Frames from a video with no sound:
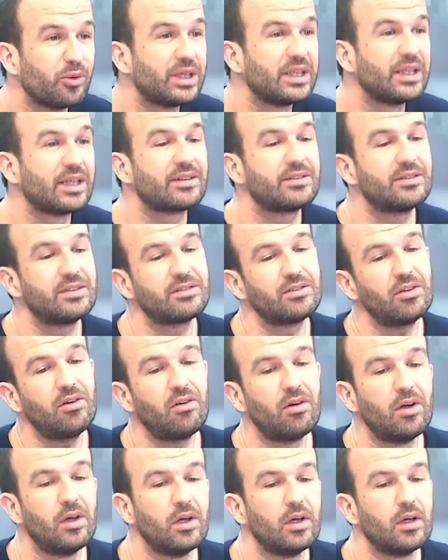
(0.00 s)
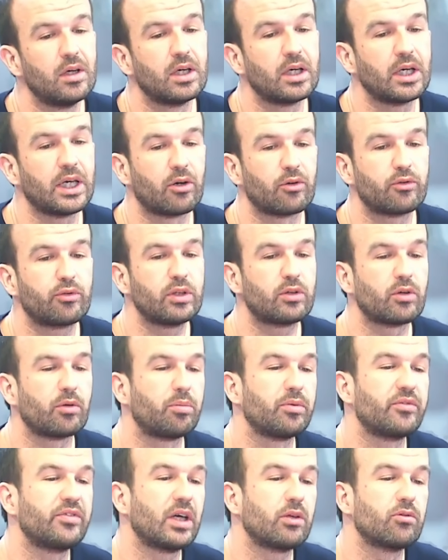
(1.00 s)
ou inexistants et ensuite, on
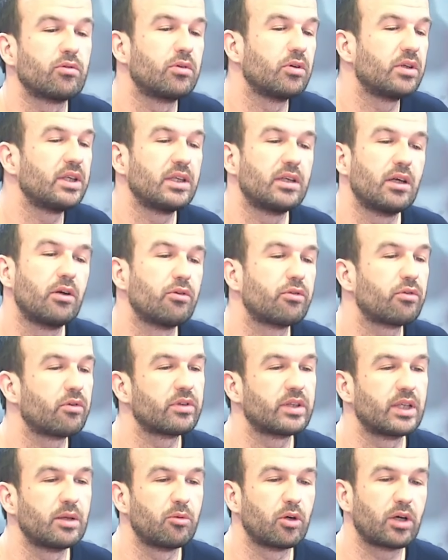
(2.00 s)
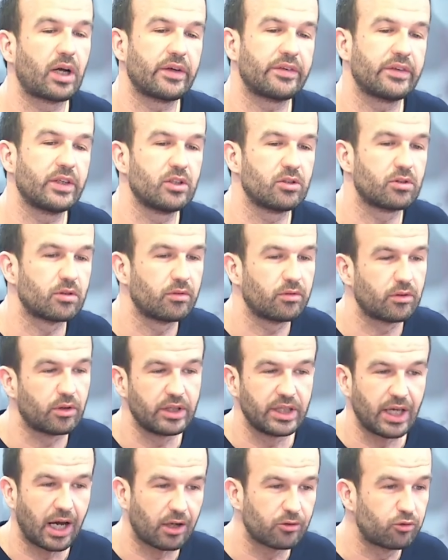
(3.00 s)
vient nous donner des leçons de démocratie. Je trouve
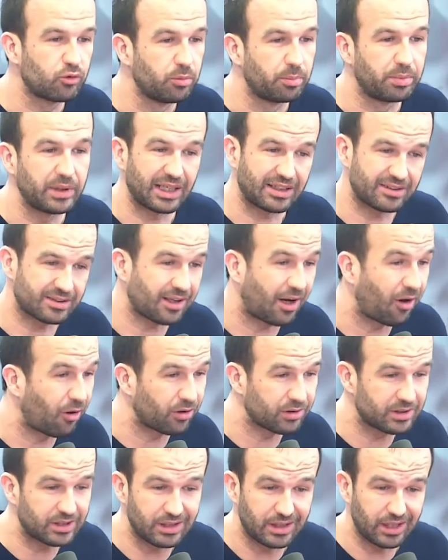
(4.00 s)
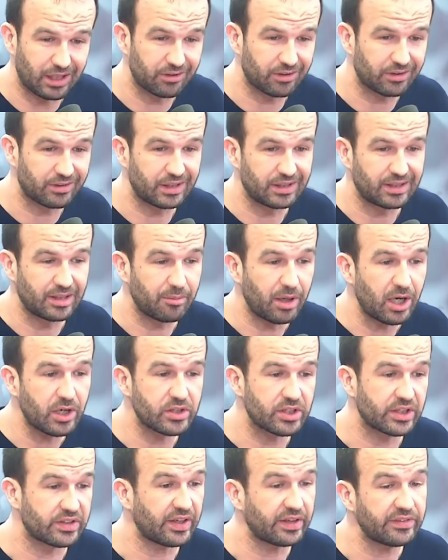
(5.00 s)
qu'il y a un toupet extraordinaire dans cette
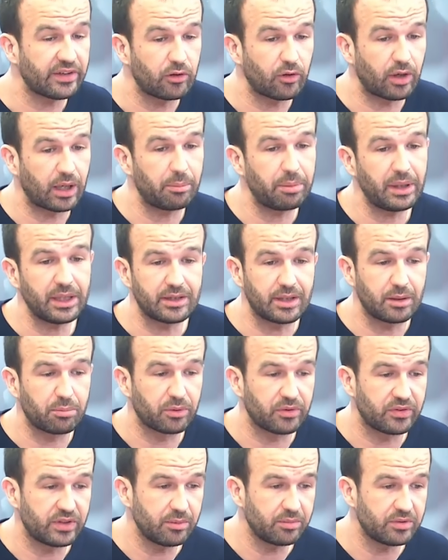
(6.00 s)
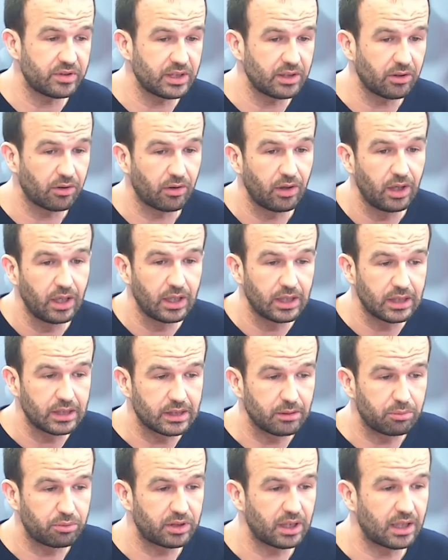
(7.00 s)
démarche. Et ça, ça n'aurait pas été possible si euh, les
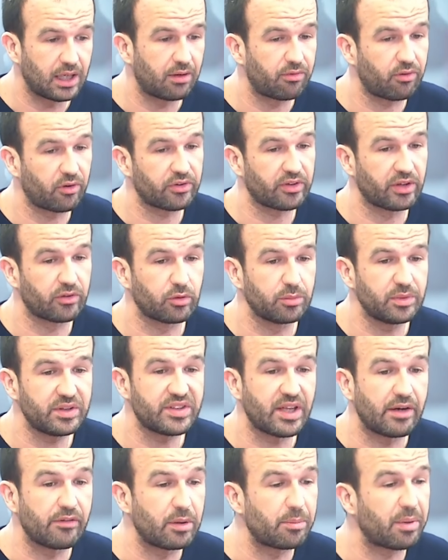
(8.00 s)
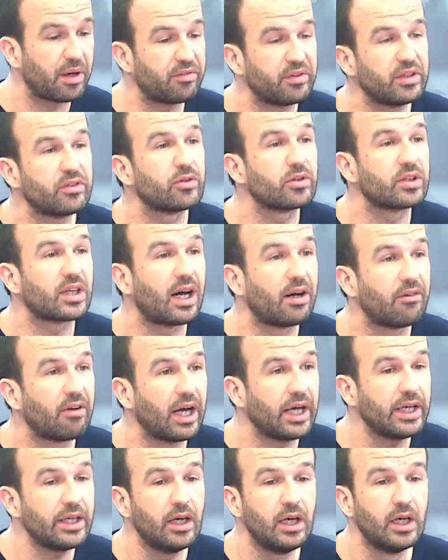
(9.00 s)
députés de la France insoumise n'avaient pas fait ce
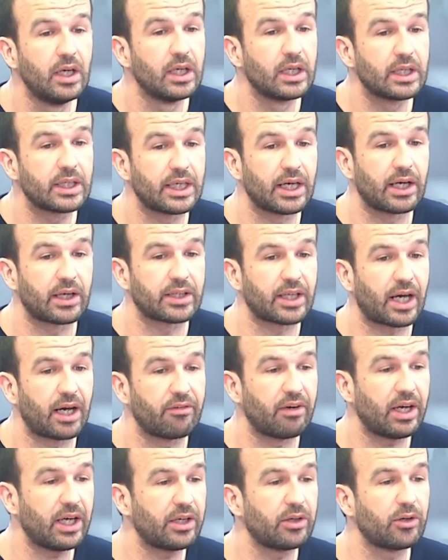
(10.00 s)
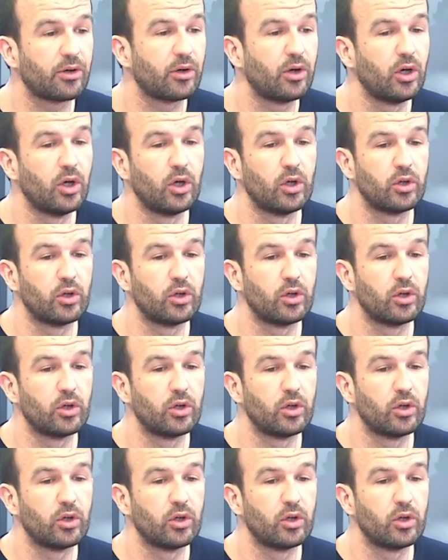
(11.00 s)
travail, qui est un travail euh,